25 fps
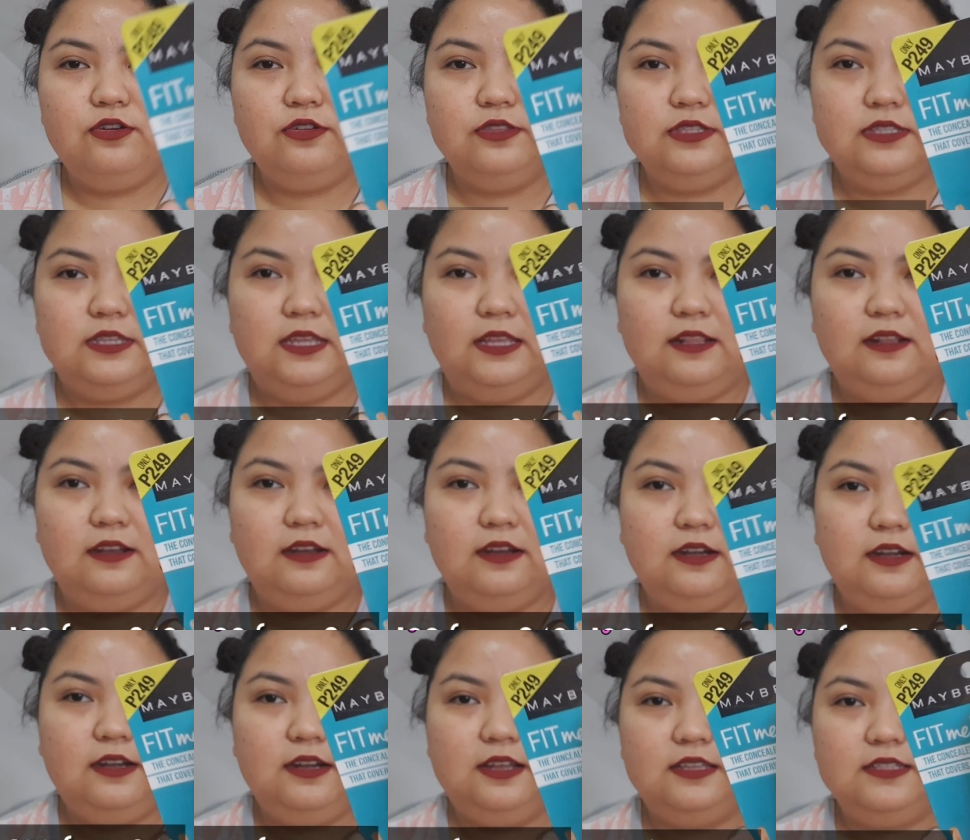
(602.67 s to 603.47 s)

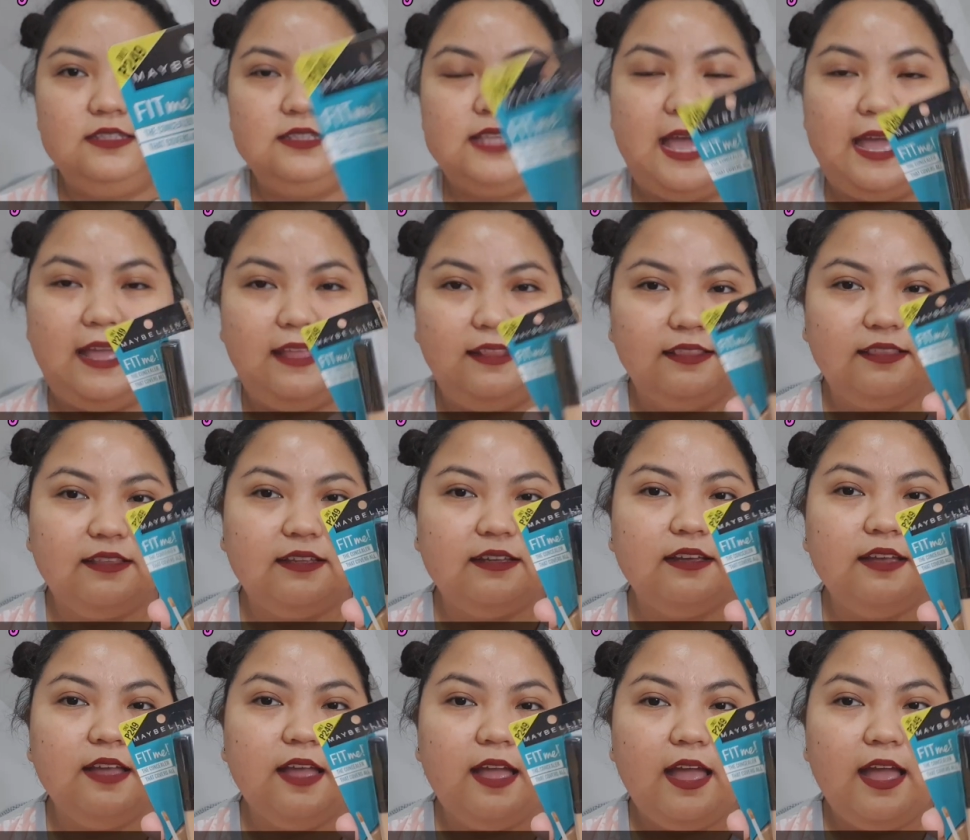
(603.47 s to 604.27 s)
concealer na sand.
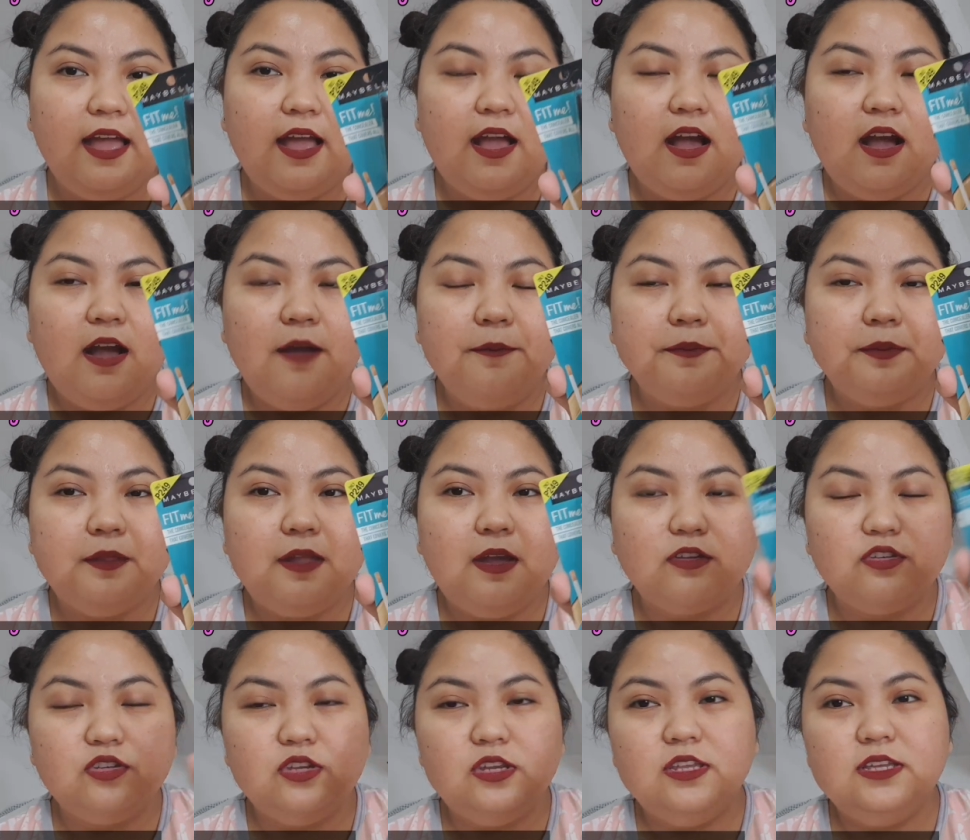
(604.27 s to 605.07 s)

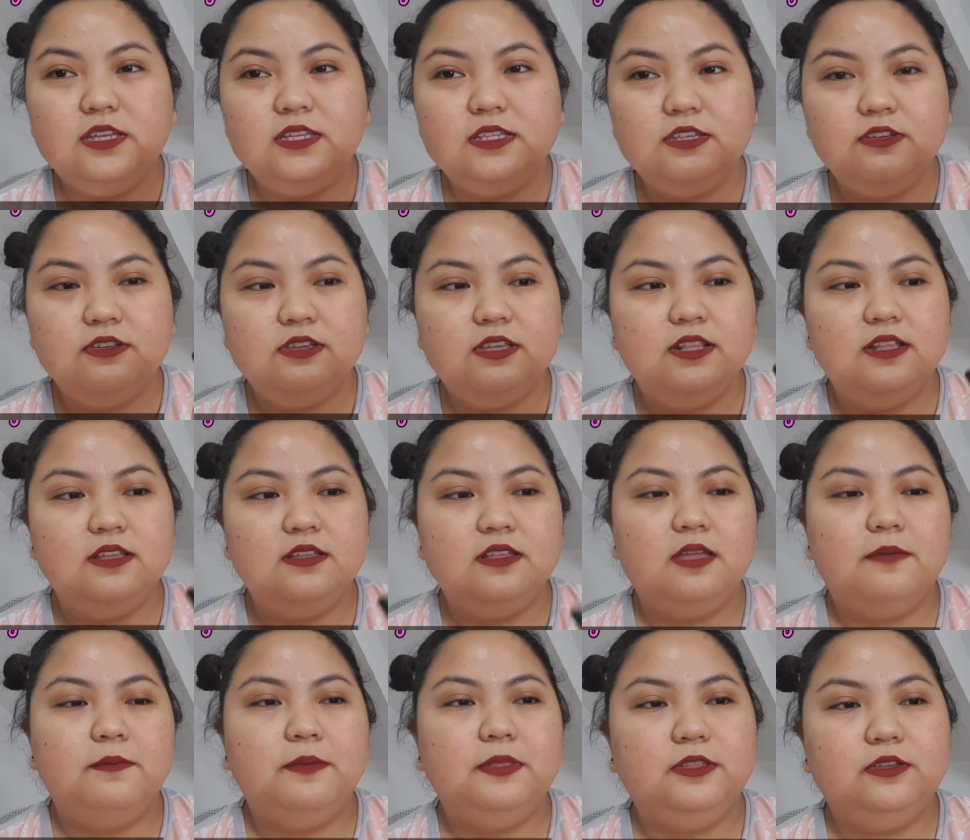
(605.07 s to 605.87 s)
Actually, kasi yung
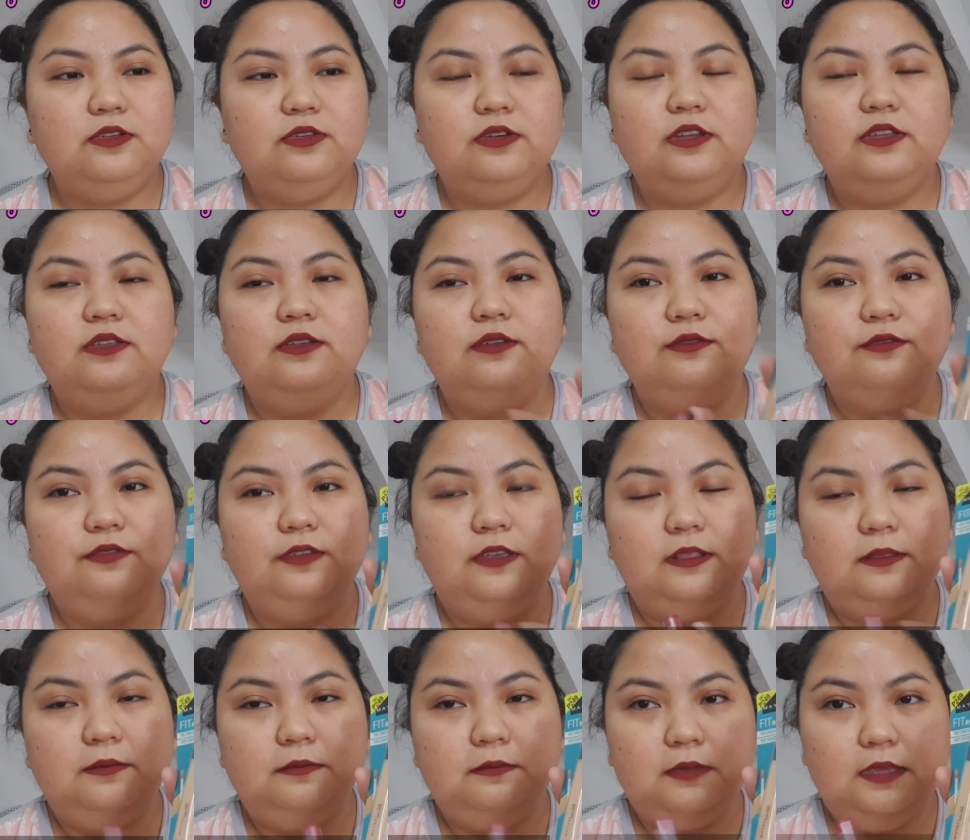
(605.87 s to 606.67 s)
ginagamit ko ngayong
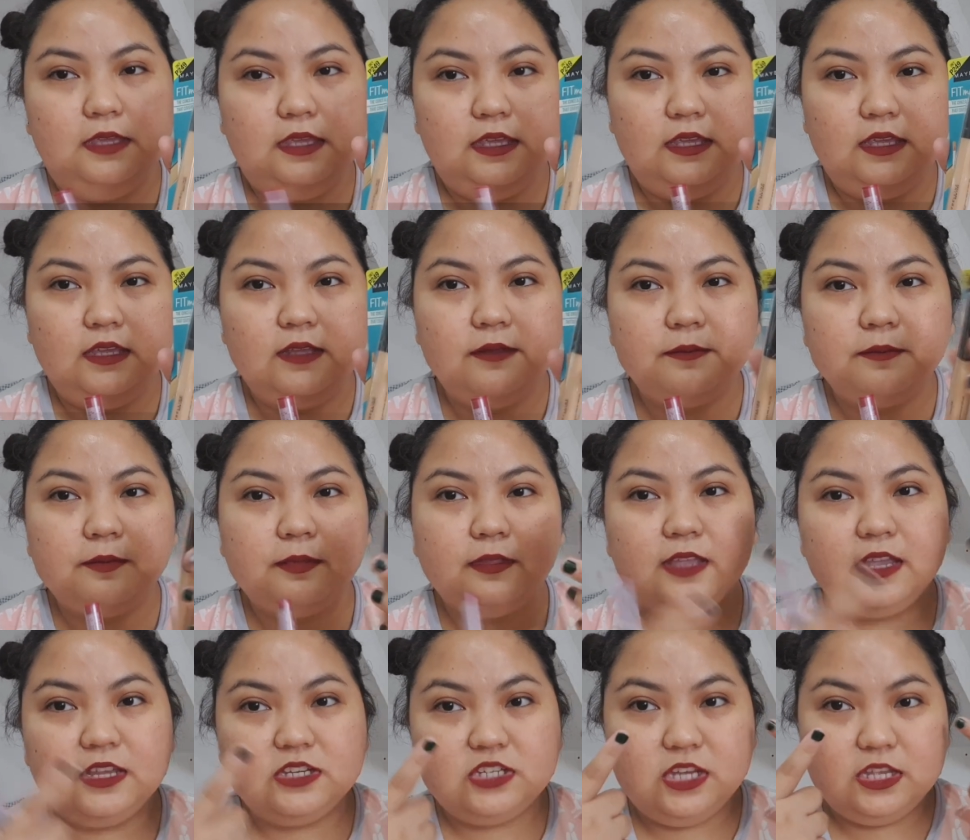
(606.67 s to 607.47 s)
Fit Me,
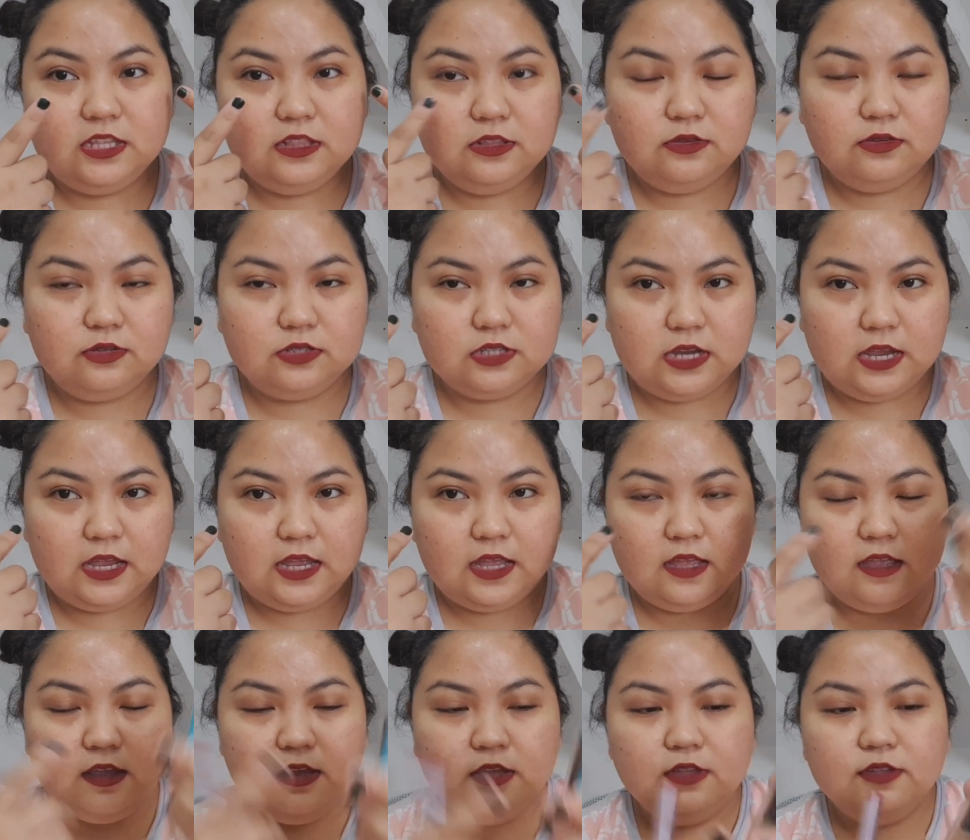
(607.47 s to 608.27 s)
ka-shade ko
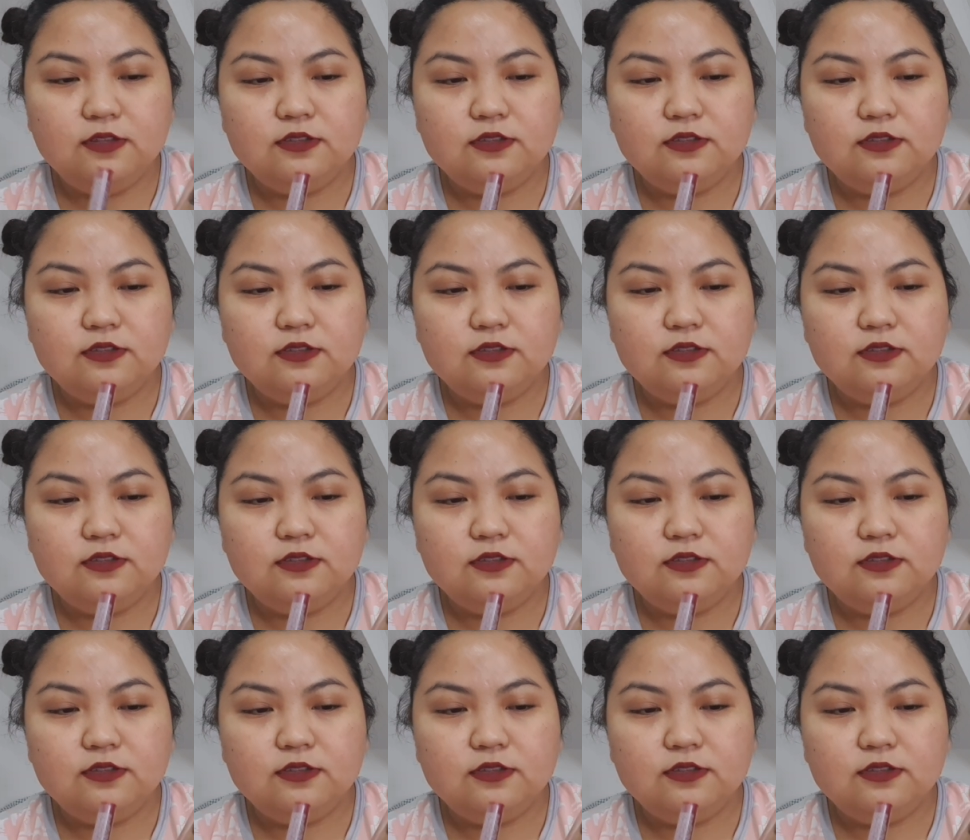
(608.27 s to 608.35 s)
siya.